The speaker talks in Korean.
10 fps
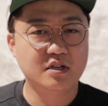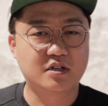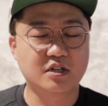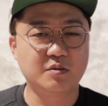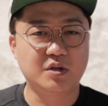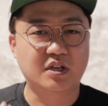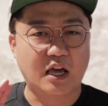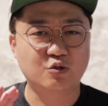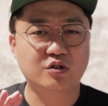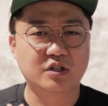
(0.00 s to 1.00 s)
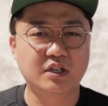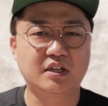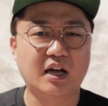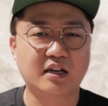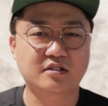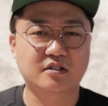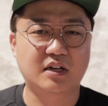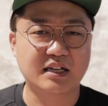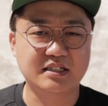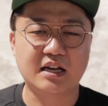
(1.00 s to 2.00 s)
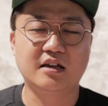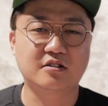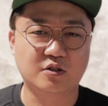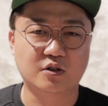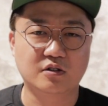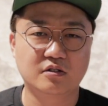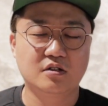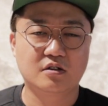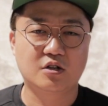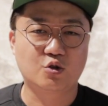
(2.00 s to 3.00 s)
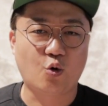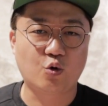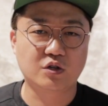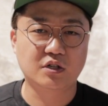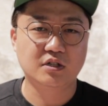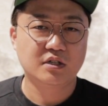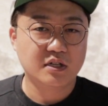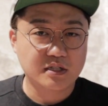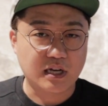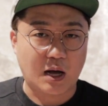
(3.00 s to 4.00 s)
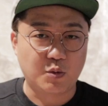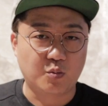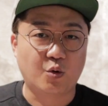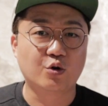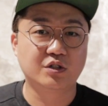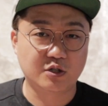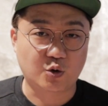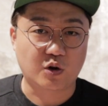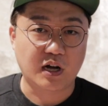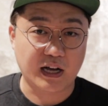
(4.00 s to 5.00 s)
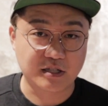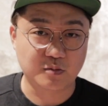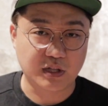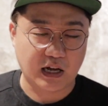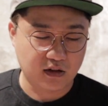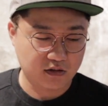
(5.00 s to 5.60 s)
이 그림이 계속 흐릿하게 뜨거나 작게 떠요. 그래서 요거를 제가 한번 보여드리도록 하겠습니다